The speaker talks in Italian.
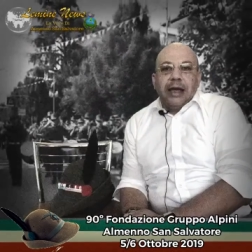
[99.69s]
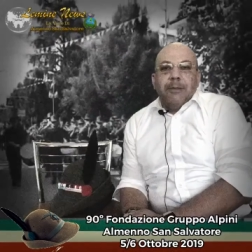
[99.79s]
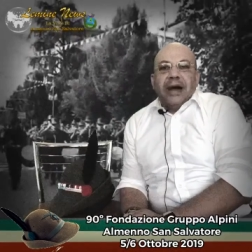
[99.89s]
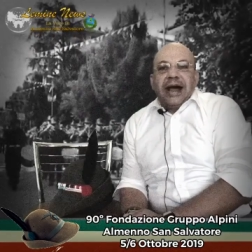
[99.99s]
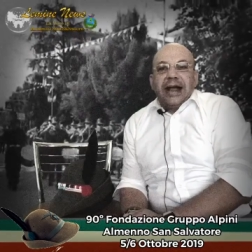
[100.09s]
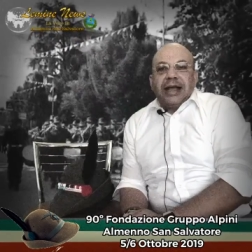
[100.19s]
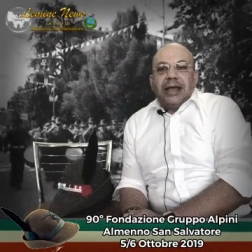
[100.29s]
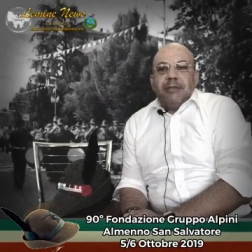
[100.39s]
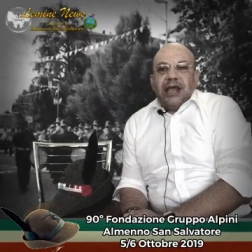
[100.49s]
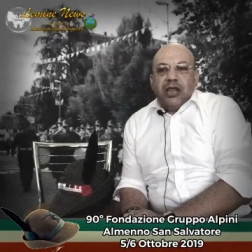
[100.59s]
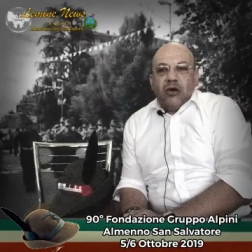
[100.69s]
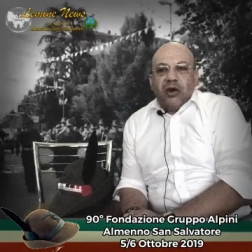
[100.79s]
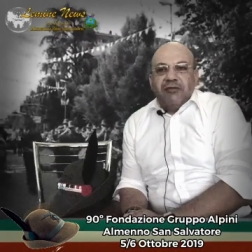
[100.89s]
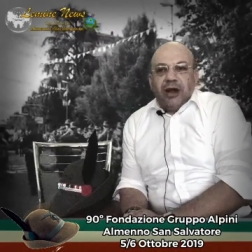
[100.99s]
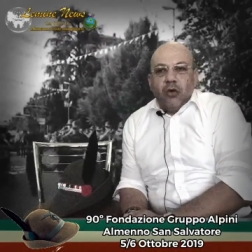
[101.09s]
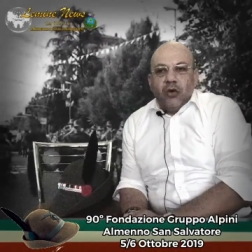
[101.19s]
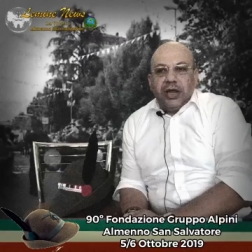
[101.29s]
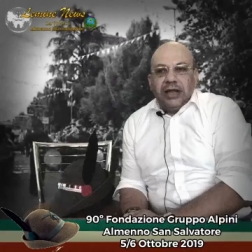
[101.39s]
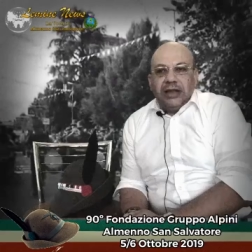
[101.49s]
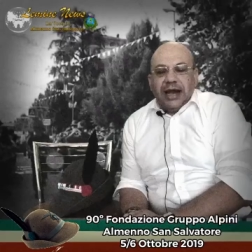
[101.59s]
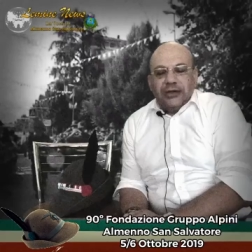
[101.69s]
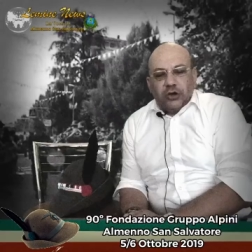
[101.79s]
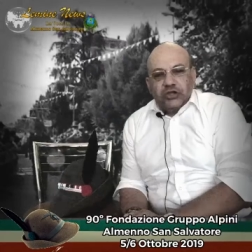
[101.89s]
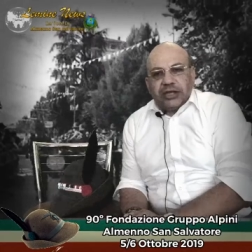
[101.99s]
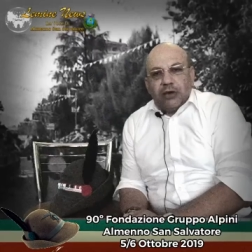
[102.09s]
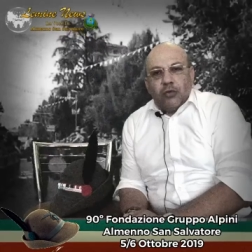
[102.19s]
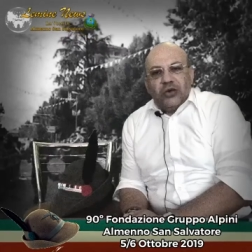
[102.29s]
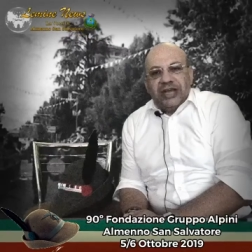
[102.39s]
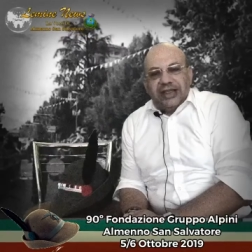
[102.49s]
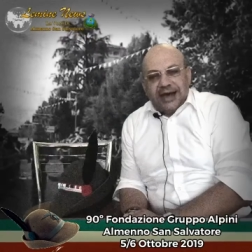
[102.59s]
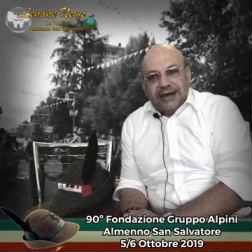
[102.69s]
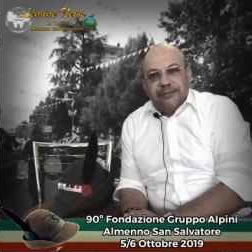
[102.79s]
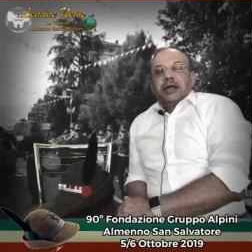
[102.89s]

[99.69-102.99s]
ma anche i migliori valori della nostra comunità.